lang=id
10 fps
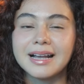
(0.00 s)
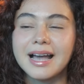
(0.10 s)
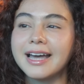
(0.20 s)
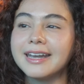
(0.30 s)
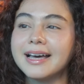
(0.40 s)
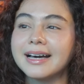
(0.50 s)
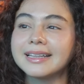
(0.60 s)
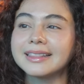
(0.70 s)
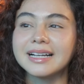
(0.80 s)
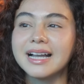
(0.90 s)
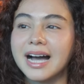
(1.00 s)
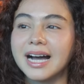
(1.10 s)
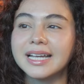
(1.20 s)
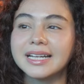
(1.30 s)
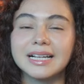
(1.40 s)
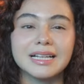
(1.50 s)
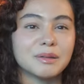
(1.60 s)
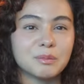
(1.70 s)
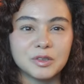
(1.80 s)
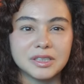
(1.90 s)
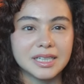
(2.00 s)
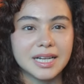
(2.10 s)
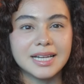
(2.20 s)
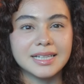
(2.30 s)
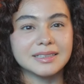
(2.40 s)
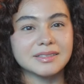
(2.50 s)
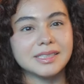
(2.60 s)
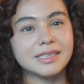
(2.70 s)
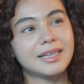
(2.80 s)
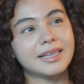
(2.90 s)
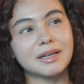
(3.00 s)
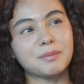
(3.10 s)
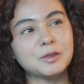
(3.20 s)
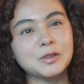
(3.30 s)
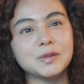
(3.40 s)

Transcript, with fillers: nggak uh, ada ketegangan alhamdulillah gitu jadi kita pun